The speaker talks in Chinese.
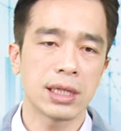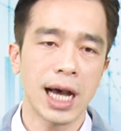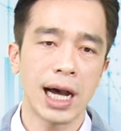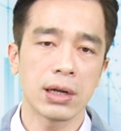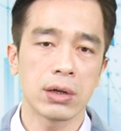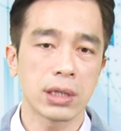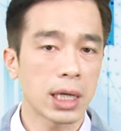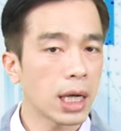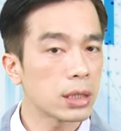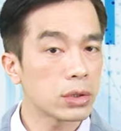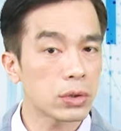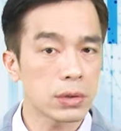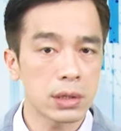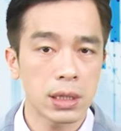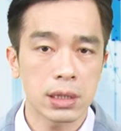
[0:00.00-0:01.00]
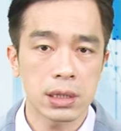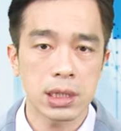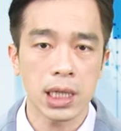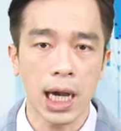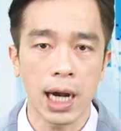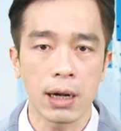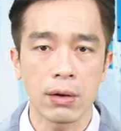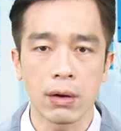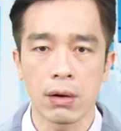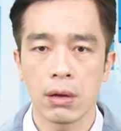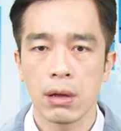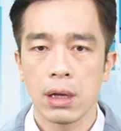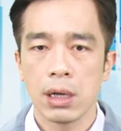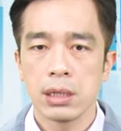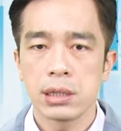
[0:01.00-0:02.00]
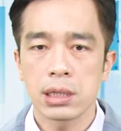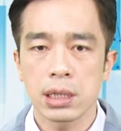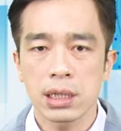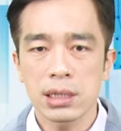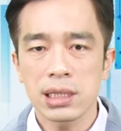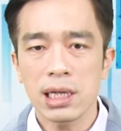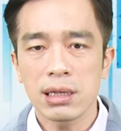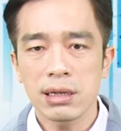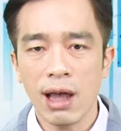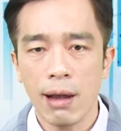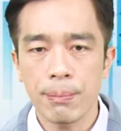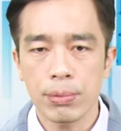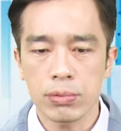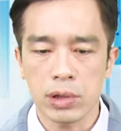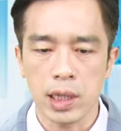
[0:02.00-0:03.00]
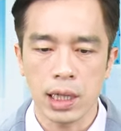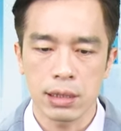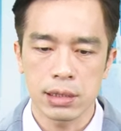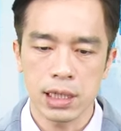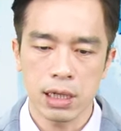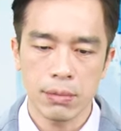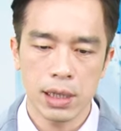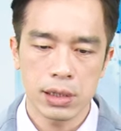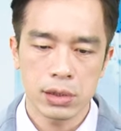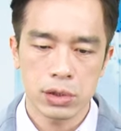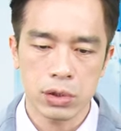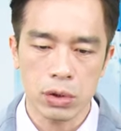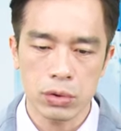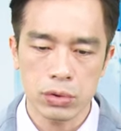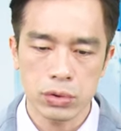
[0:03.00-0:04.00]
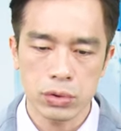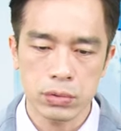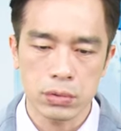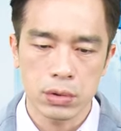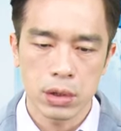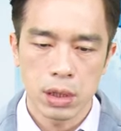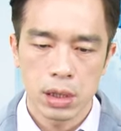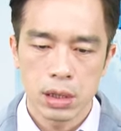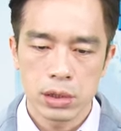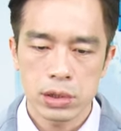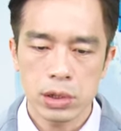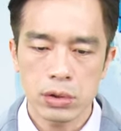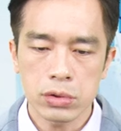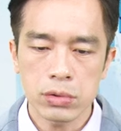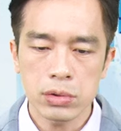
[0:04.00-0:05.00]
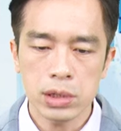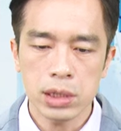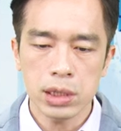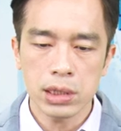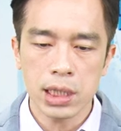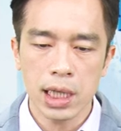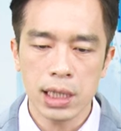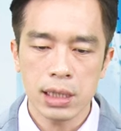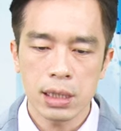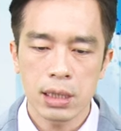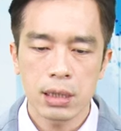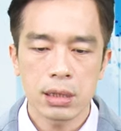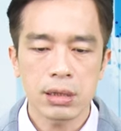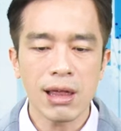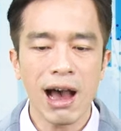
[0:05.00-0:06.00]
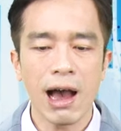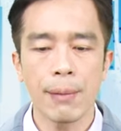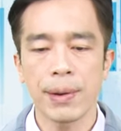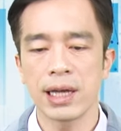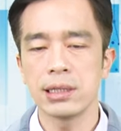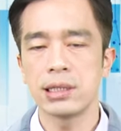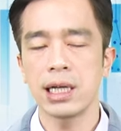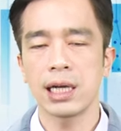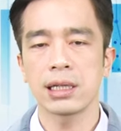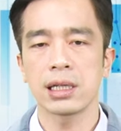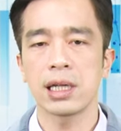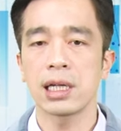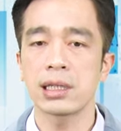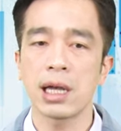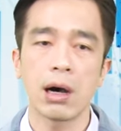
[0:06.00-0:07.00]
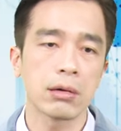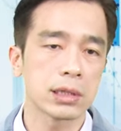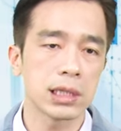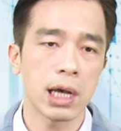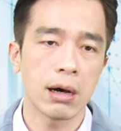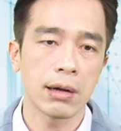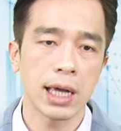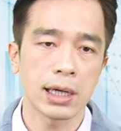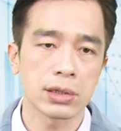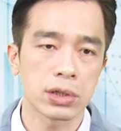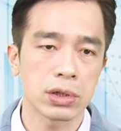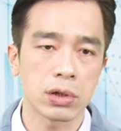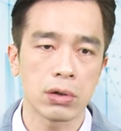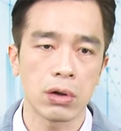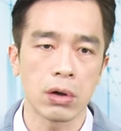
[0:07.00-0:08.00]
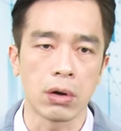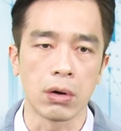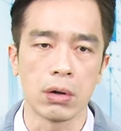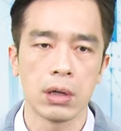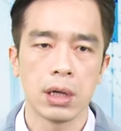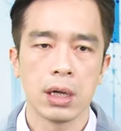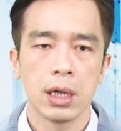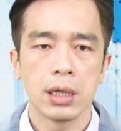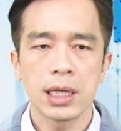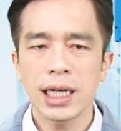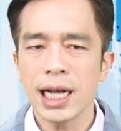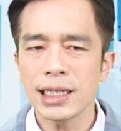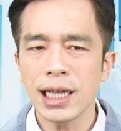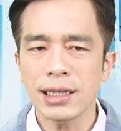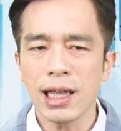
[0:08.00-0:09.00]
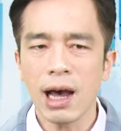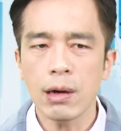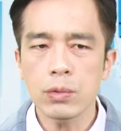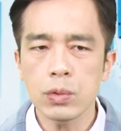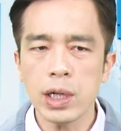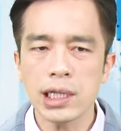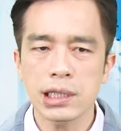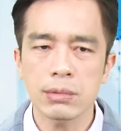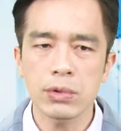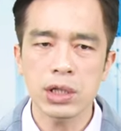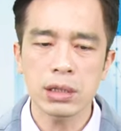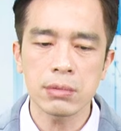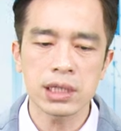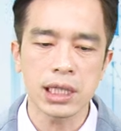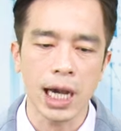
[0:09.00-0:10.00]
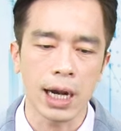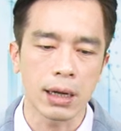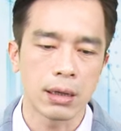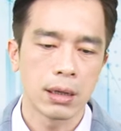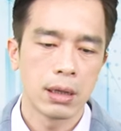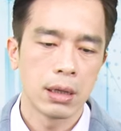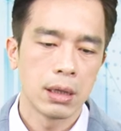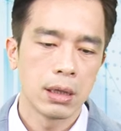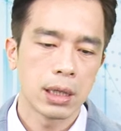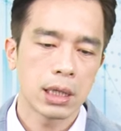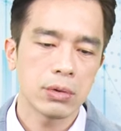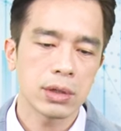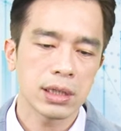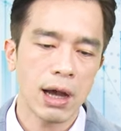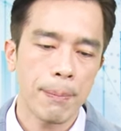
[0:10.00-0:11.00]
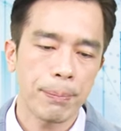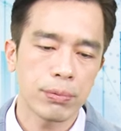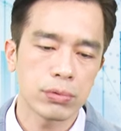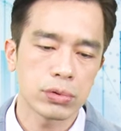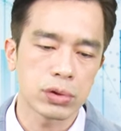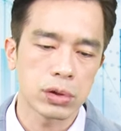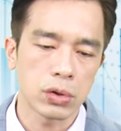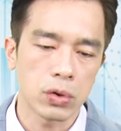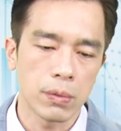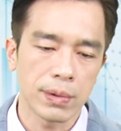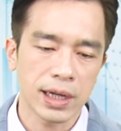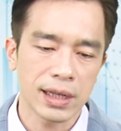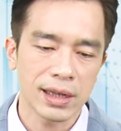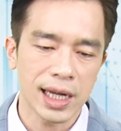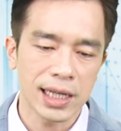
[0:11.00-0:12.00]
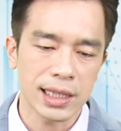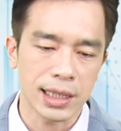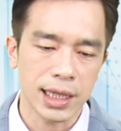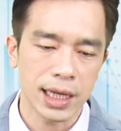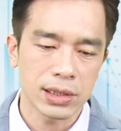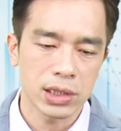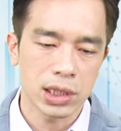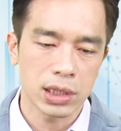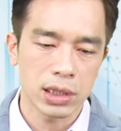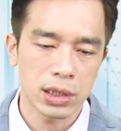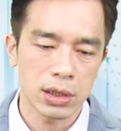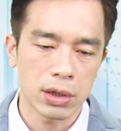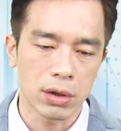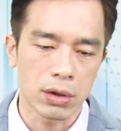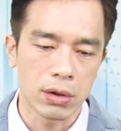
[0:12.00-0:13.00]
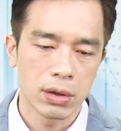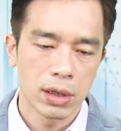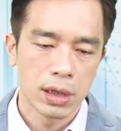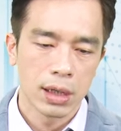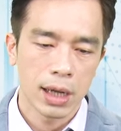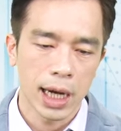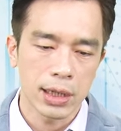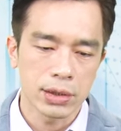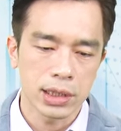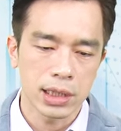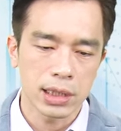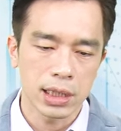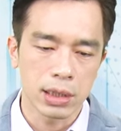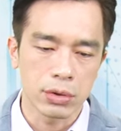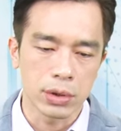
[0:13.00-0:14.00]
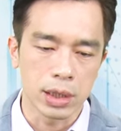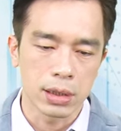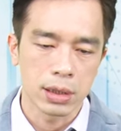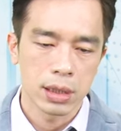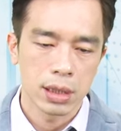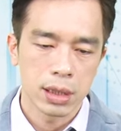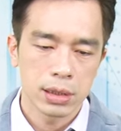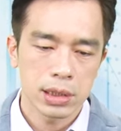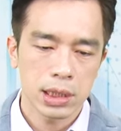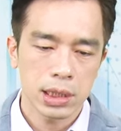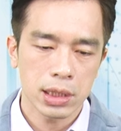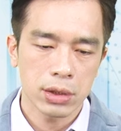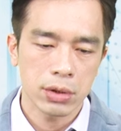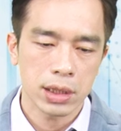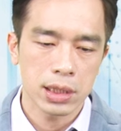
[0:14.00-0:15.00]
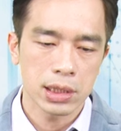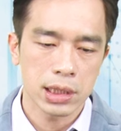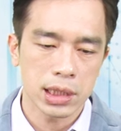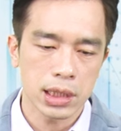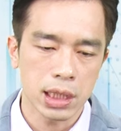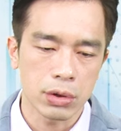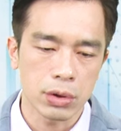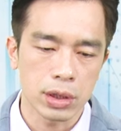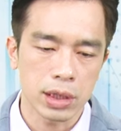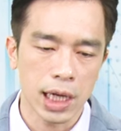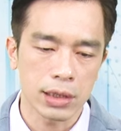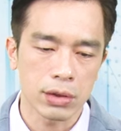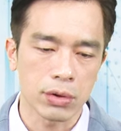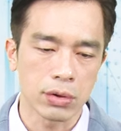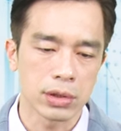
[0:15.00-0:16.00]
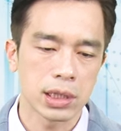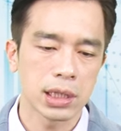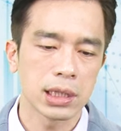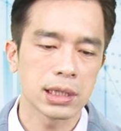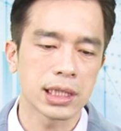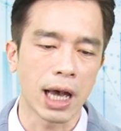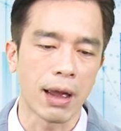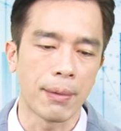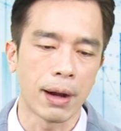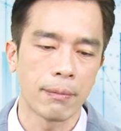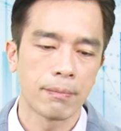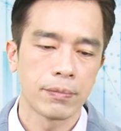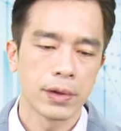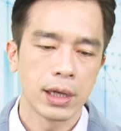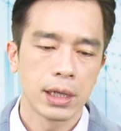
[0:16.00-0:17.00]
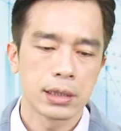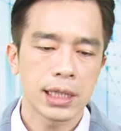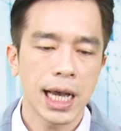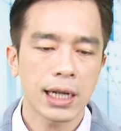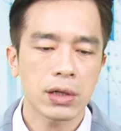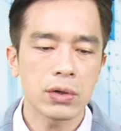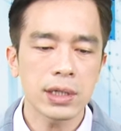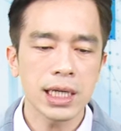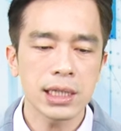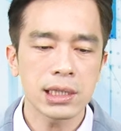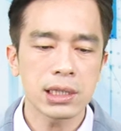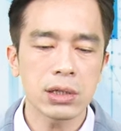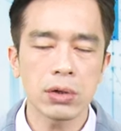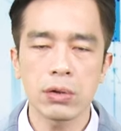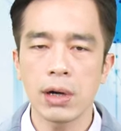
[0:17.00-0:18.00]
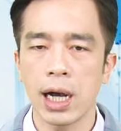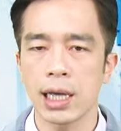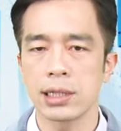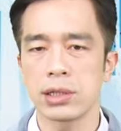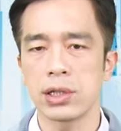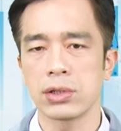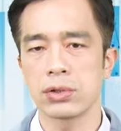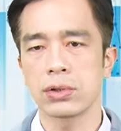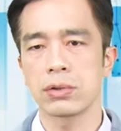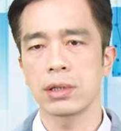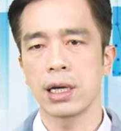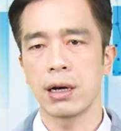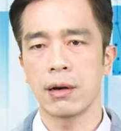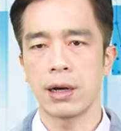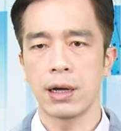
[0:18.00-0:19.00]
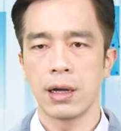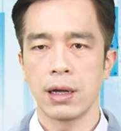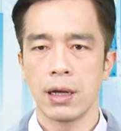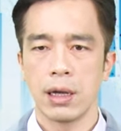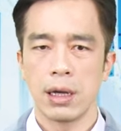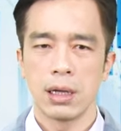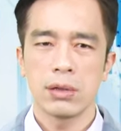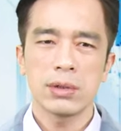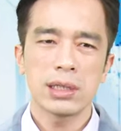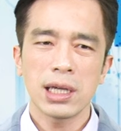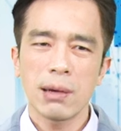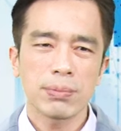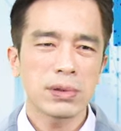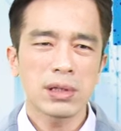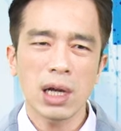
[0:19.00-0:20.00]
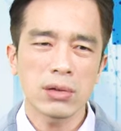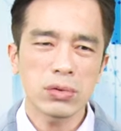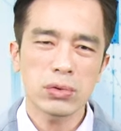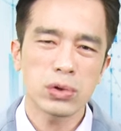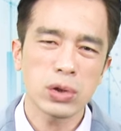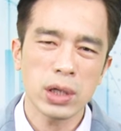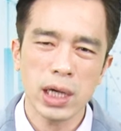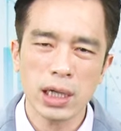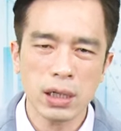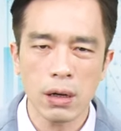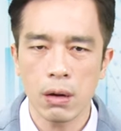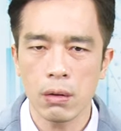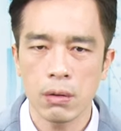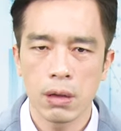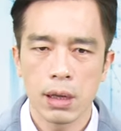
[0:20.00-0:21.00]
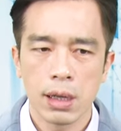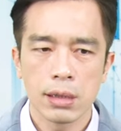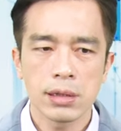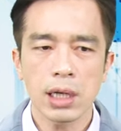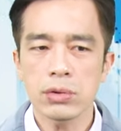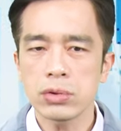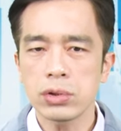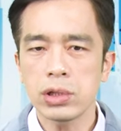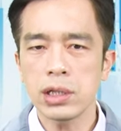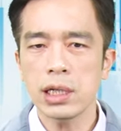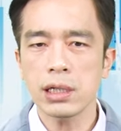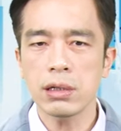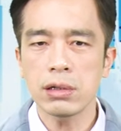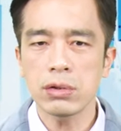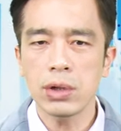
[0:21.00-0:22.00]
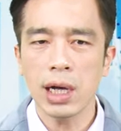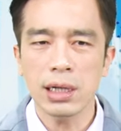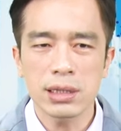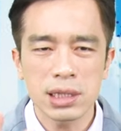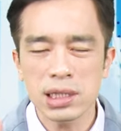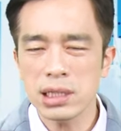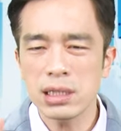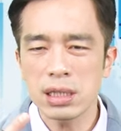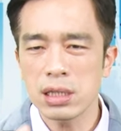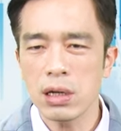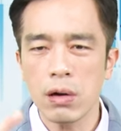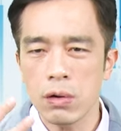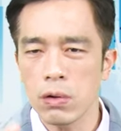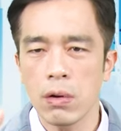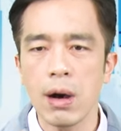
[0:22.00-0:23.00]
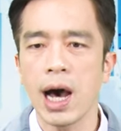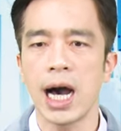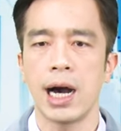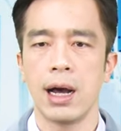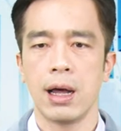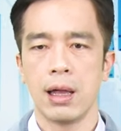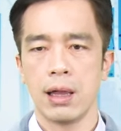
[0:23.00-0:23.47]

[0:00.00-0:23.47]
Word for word: 大家留意，你看走势很强哦，整个震荡不跌，在那边守住。守住这间大盘下跌，它照照样收红。你看一下它为什么会那么强？因为它布局，我们跟大家讲，你看车用还有新能源，车用跟新能源它都有车载嘛。在工业自动化也是很重要啊，因为现在不是到处缺工，到处缺工的话，自动化